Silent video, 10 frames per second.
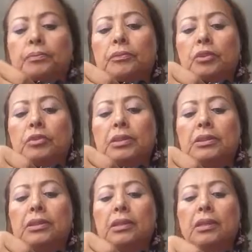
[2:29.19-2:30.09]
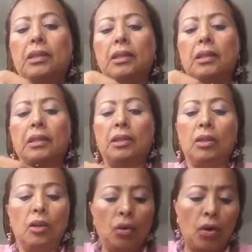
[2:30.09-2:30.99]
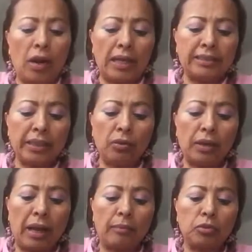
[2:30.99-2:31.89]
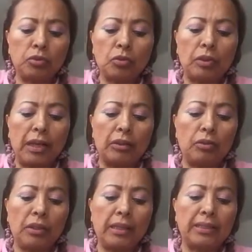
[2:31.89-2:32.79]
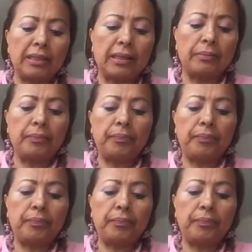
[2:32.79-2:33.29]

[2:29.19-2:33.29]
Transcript: Entonces, lo aseguramos con la nodriza